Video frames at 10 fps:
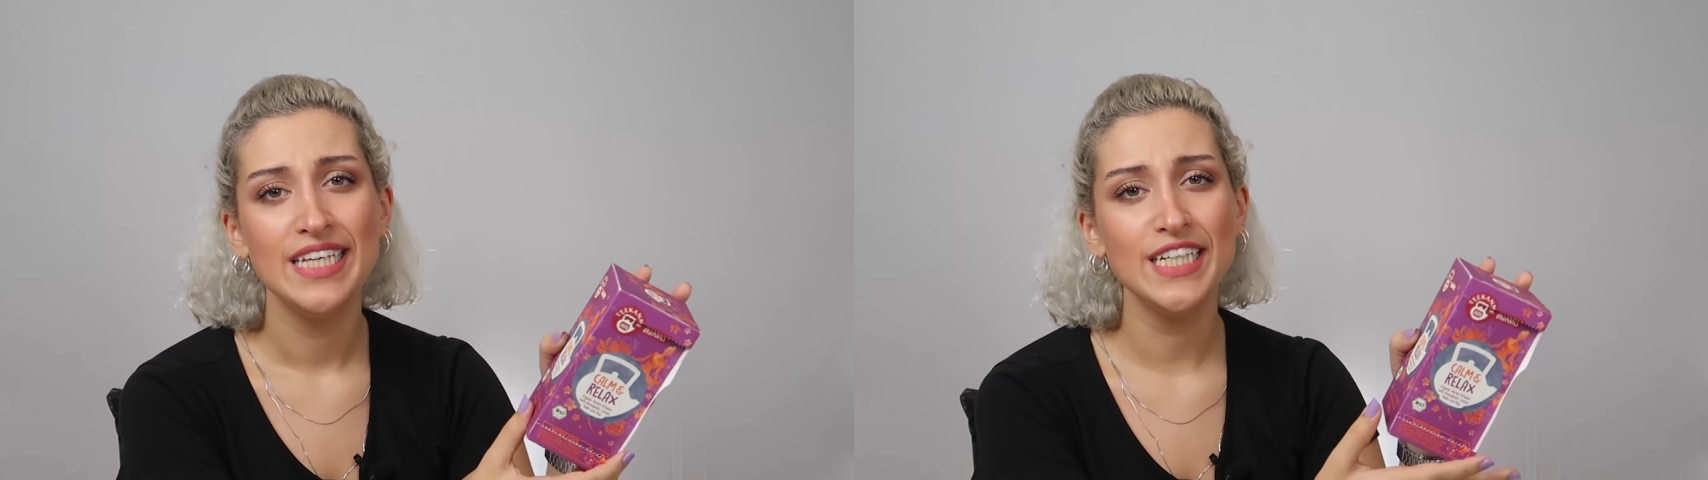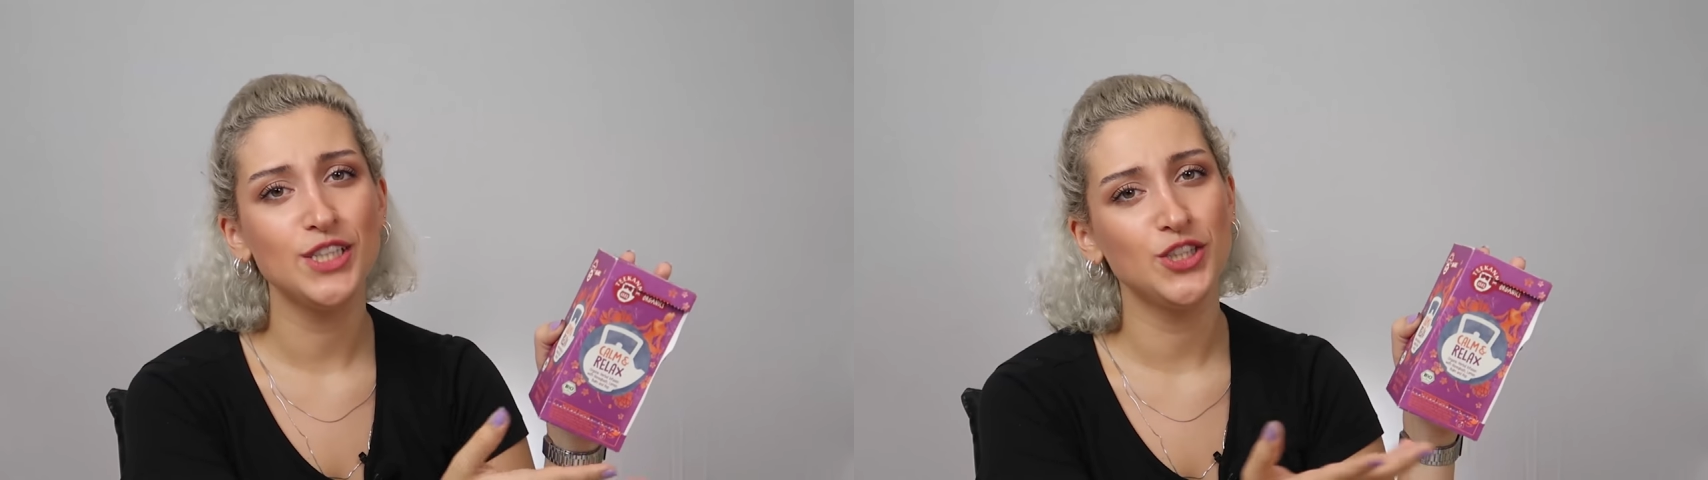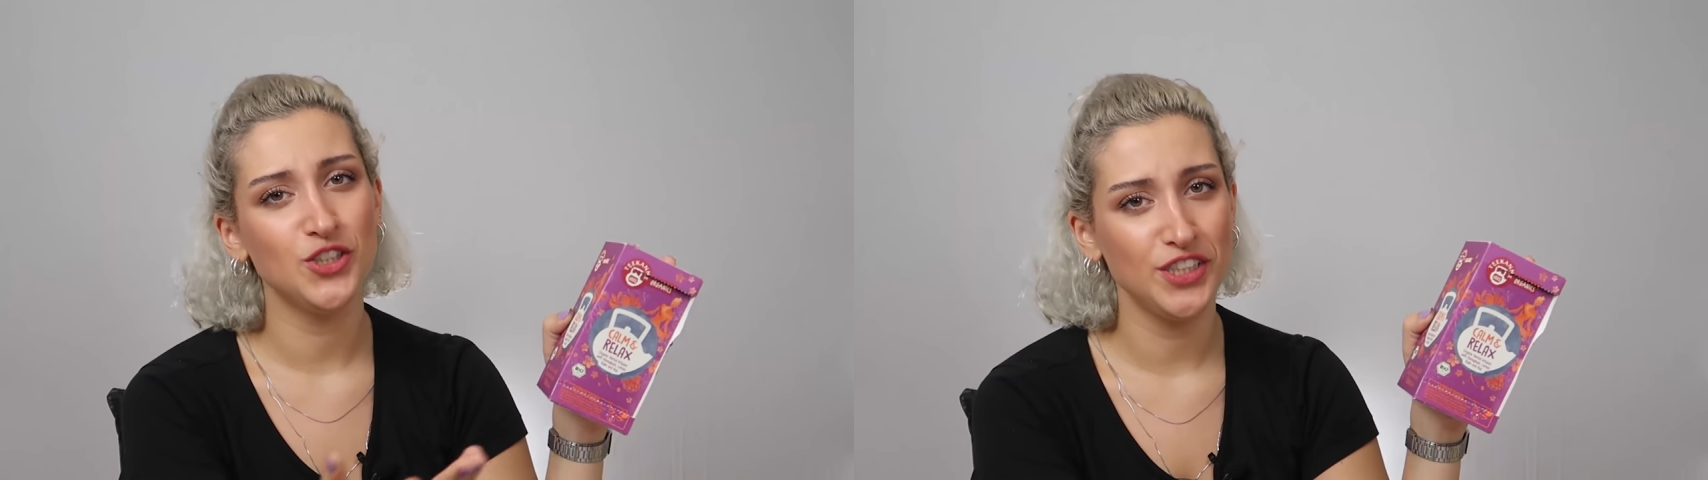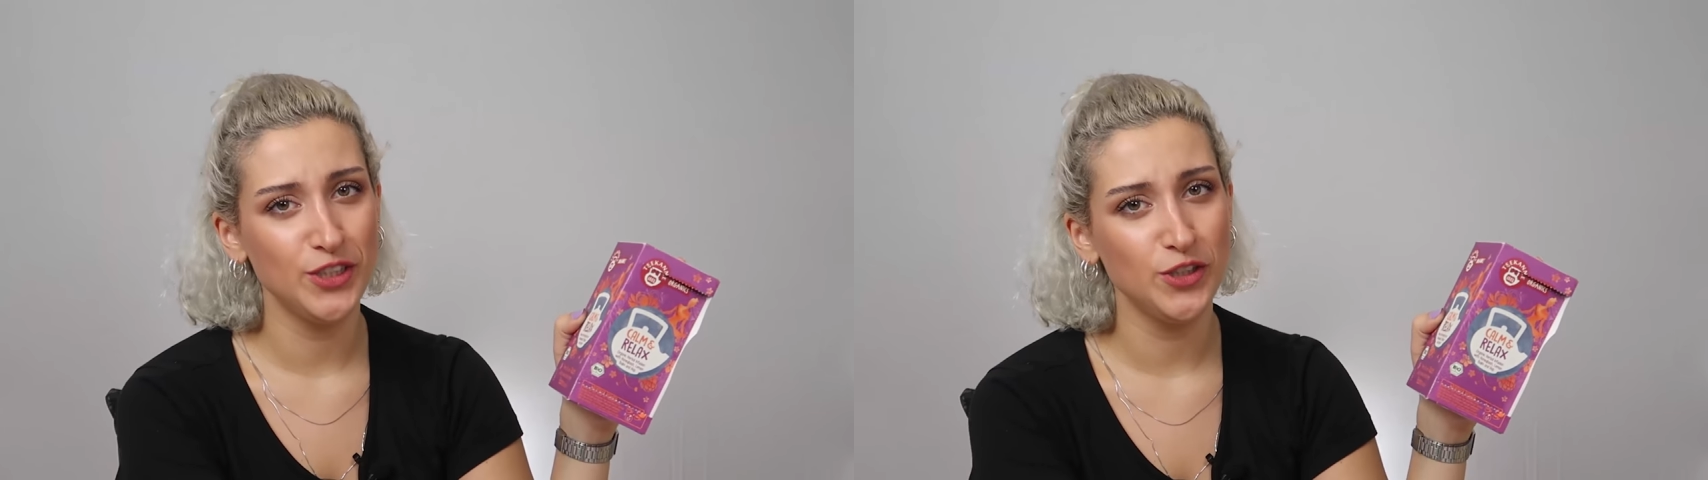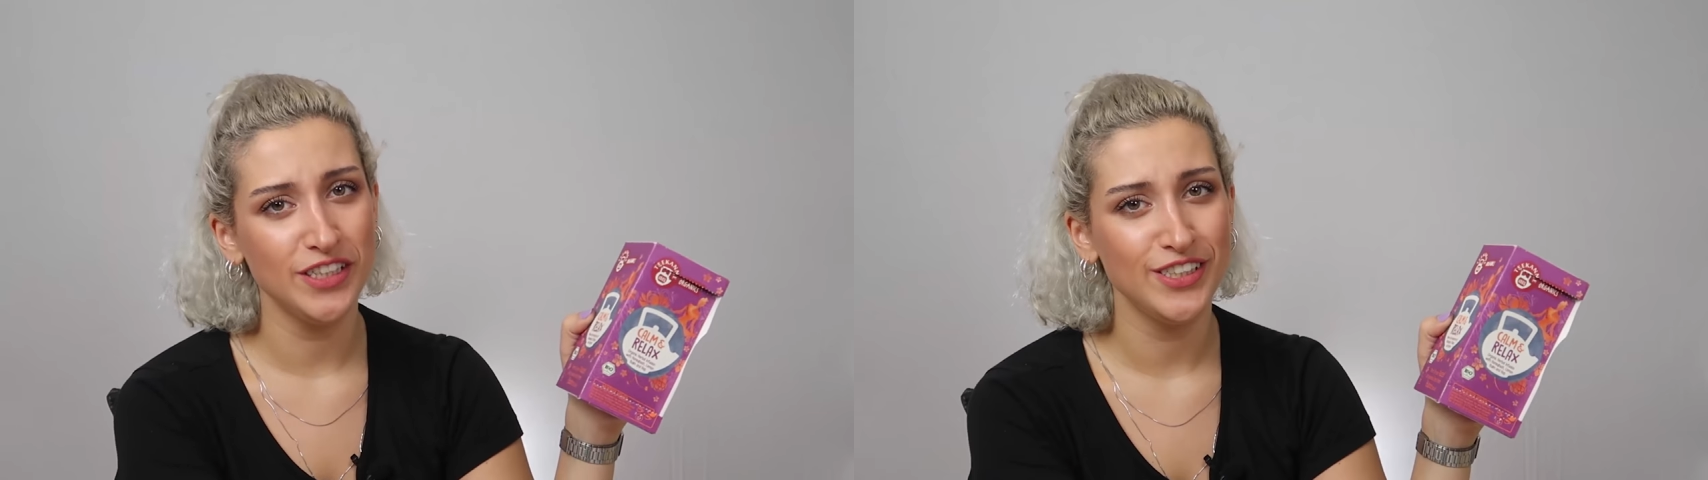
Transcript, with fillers: yatıştırıcı,